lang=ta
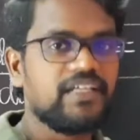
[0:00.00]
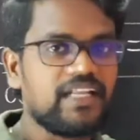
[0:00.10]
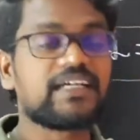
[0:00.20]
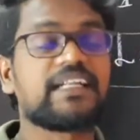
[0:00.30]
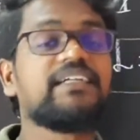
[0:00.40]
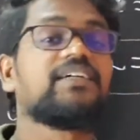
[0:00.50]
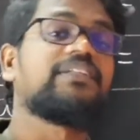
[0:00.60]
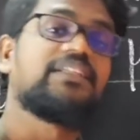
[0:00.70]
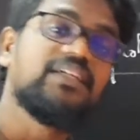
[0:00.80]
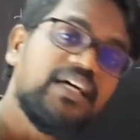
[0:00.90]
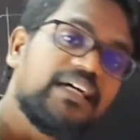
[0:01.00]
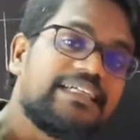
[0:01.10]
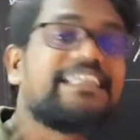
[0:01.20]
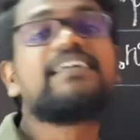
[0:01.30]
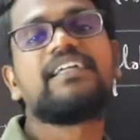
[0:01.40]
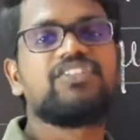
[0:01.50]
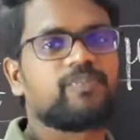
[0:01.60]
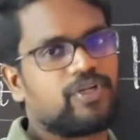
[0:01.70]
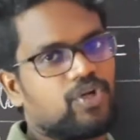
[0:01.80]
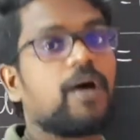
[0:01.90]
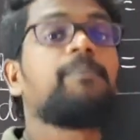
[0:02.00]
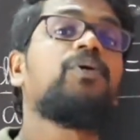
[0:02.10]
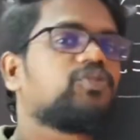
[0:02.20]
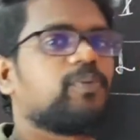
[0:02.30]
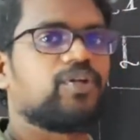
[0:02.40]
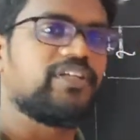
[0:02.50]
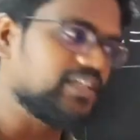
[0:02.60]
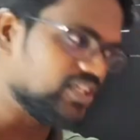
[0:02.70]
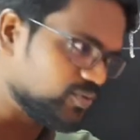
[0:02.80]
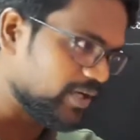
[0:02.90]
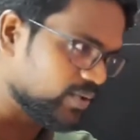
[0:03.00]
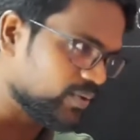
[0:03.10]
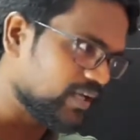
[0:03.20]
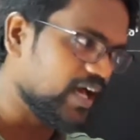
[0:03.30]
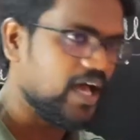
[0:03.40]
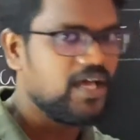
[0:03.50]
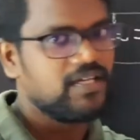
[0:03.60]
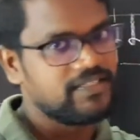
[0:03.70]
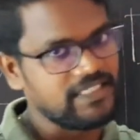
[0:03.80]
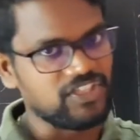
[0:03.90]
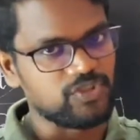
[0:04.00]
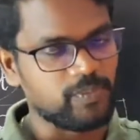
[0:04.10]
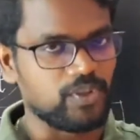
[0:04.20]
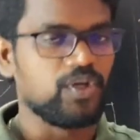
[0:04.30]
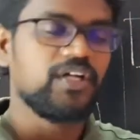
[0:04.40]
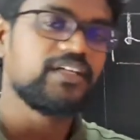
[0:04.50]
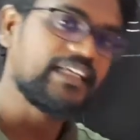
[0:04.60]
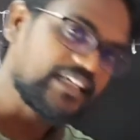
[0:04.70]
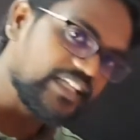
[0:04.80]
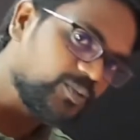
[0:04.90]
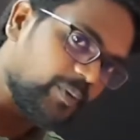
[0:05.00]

இல்லை கரண்ட்டை வந்து டிக்ரீஸ் பண்ணணும் அப்போஸ் பண்ணணும் இன்க்ரீஸ் பண்ணணும்னா டிக்ரீஸ் பண்ணோம் டிக்ரீஸ்